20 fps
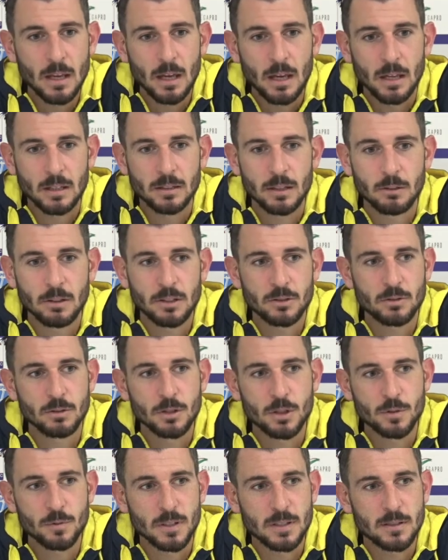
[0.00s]
ed è una
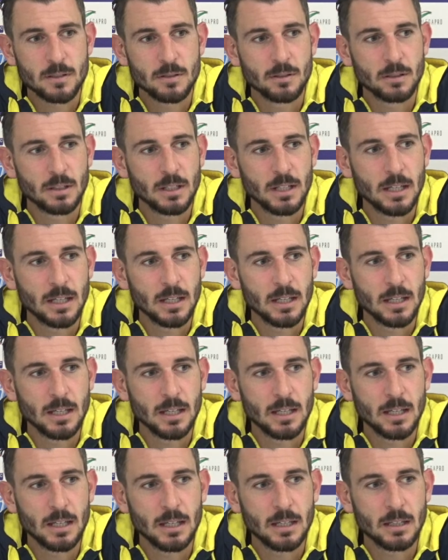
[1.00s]

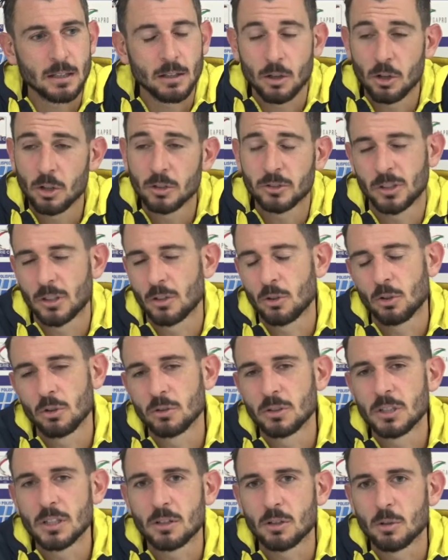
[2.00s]
soddisfazione grossa e non lo
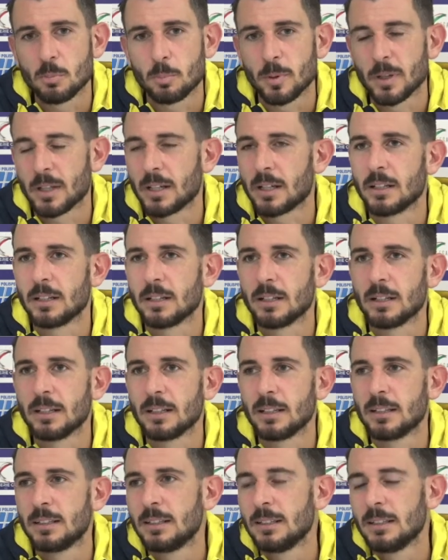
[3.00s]
dico
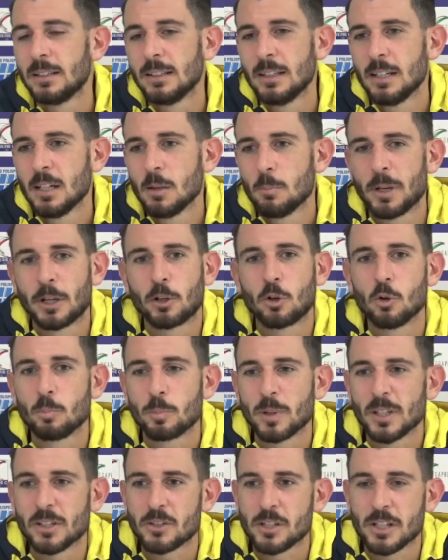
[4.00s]
per, per
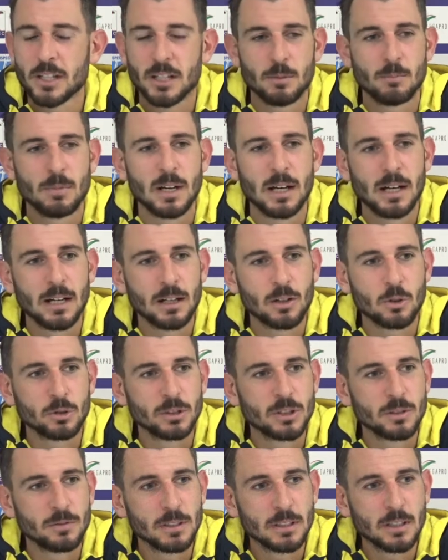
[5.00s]
compiacere ma
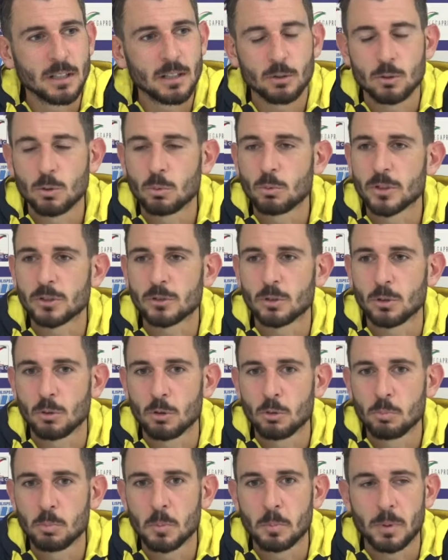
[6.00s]
condividerla con questo
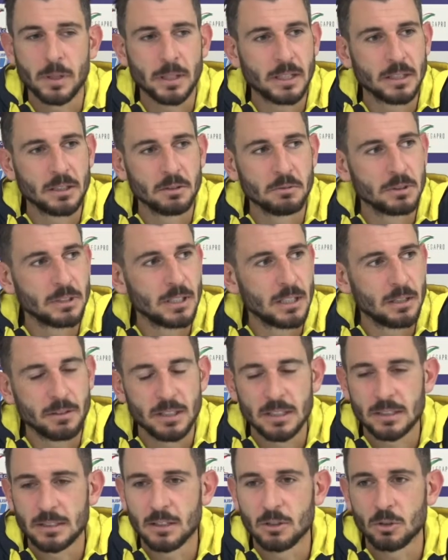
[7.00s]
gruppo perché devo dire la
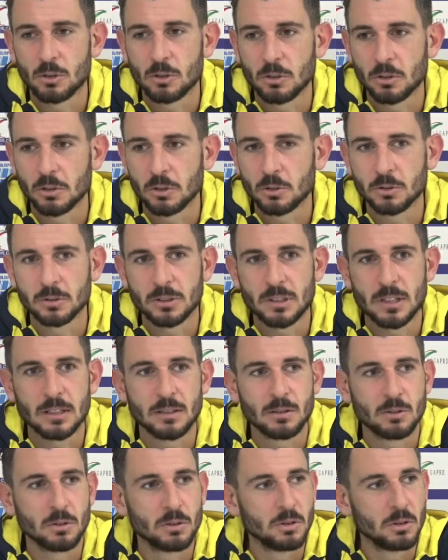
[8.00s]
verità ho, ho
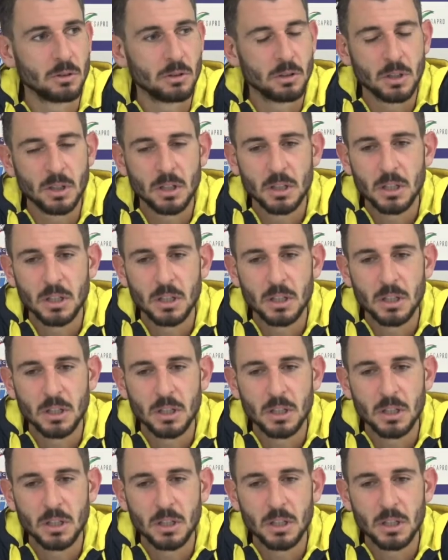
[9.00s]
incontrato